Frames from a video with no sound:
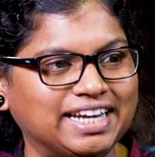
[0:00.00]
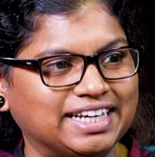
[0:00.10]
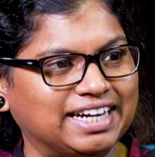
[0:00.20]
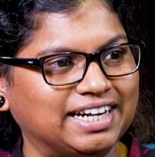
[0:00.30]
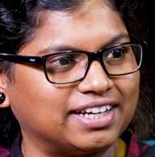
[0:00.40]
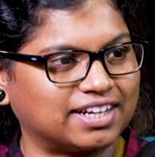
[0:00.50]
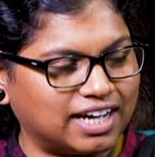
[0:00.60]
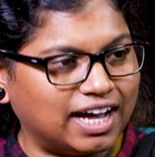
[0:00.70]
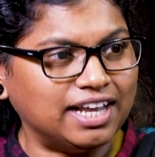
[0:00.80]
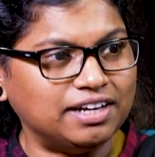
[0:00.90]
எனக்கு ரெண்டு
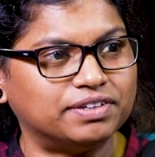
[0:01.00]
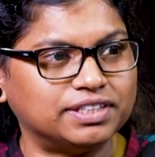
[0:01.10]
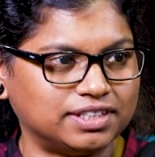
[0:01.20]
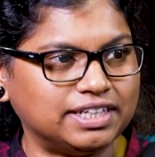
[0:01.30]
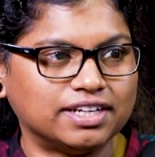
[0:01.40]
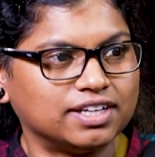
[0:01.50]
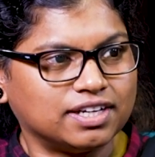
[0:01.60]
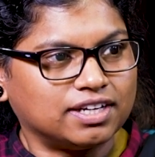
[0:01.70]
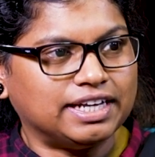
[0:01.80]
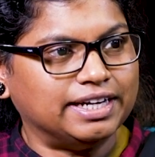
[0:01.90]
கால் வந்து
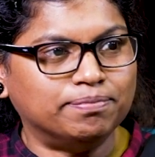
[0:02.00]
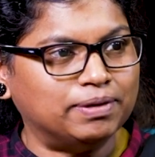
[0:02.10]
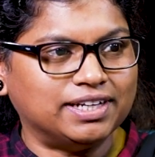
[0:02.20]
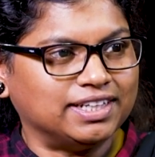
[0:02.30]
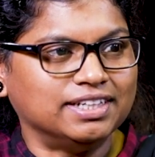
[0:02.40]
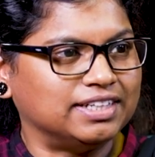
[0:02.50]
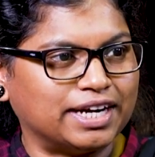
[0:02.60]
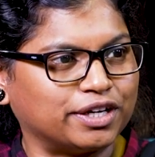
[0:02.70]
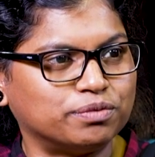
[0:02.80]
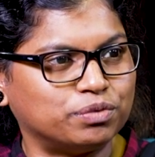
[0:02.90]
இடுப்புலேருந்து
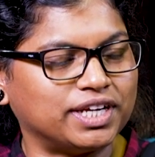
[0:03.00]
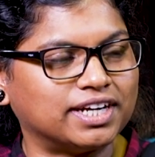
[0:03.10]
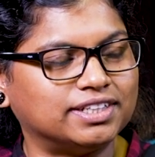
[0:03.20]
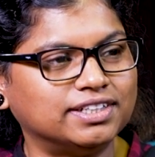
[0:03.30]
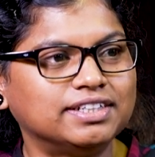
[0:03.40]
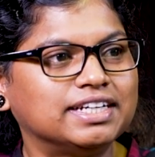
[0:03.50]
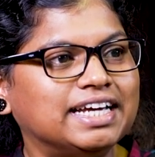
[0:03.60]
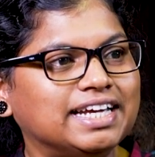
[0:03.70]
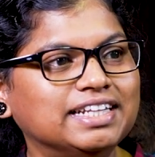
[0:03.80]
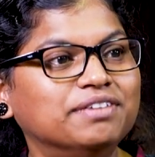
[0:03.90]
நடக்க முடியாது
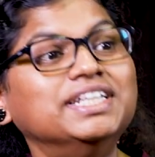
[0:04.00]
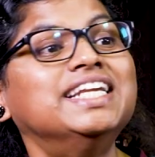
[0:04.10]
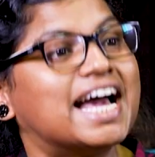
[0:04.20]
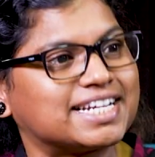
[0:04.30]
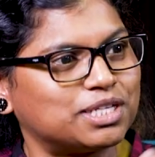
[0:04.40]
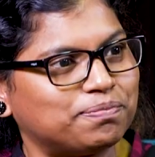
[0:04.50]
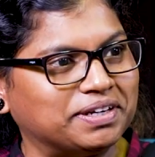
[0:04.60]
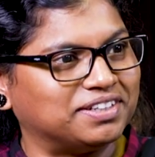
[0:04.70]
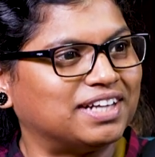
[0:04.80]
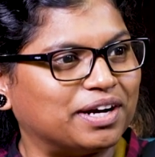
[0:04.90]
இதை வந்து நான் அக்செப்ட்
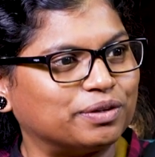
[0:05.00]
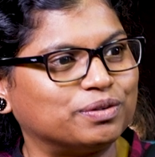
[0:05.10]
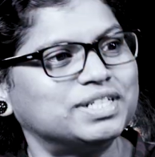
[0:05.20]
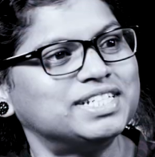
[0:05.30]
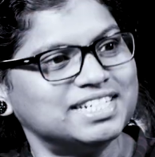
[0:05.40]
பண்ணி தாகணும்